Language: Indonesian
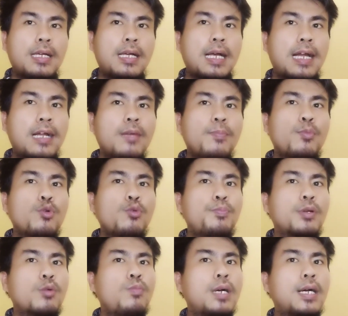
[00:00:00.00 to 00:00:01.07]
Adapun
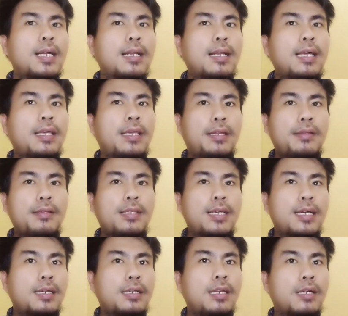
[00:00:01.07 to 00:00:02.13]
perubahan lain
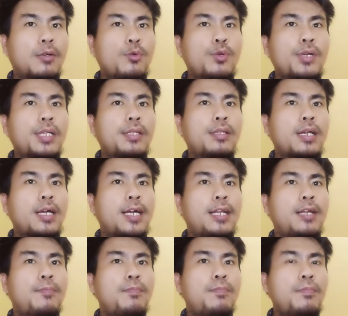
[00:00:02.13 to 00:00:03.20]
yang dilakukan
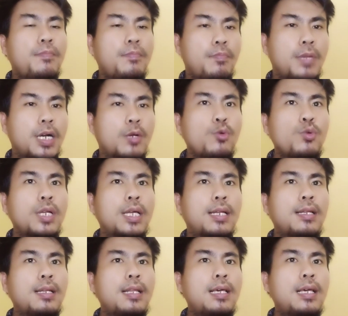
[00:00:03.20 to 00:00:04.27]
terhadap
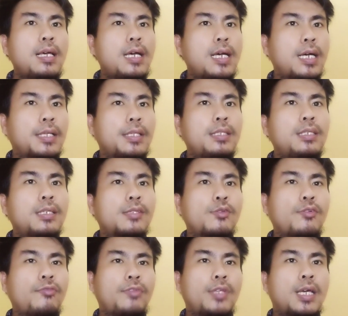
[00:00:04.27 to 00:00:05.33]
bangunan Hagia
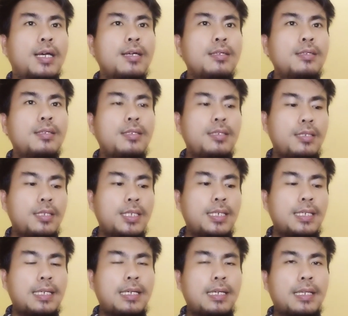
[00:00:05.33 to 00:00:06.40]
Sophia
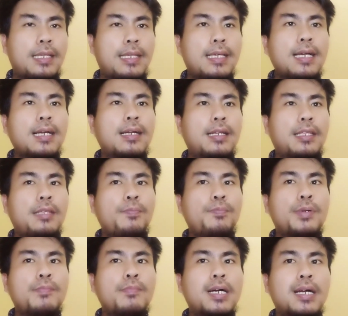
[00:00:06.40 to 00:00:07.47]
yakni
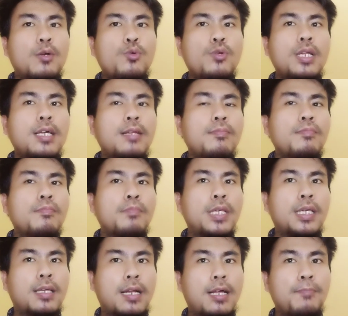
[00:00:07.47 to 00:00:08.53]
pembangunan
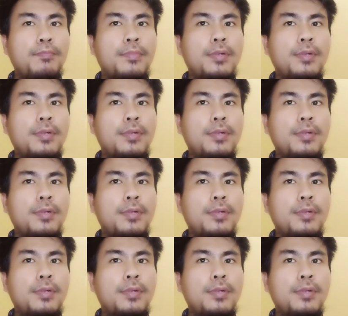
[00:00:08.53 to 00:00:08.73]
mihrab,